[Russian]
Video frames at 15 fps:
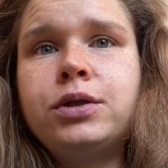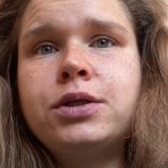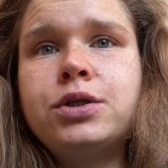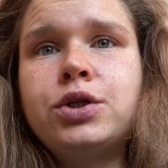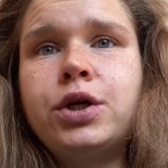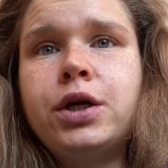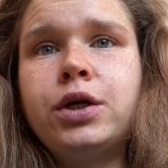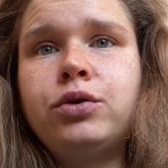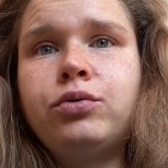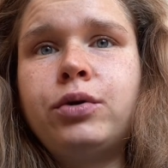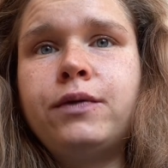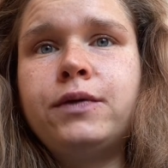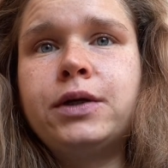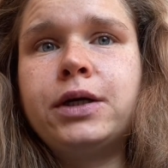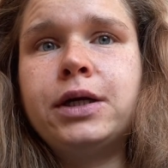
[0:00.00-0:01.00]
снижают
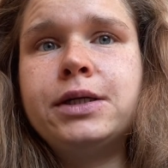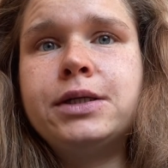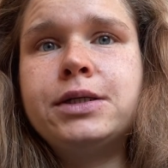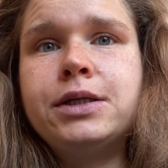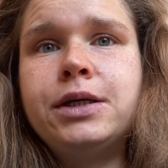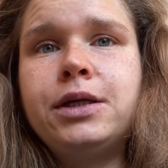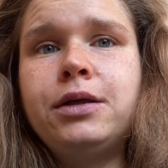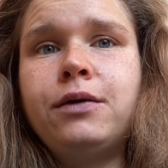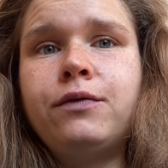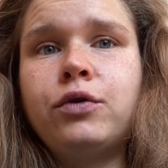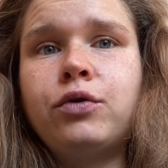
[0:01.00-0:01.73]
уровень холестерина в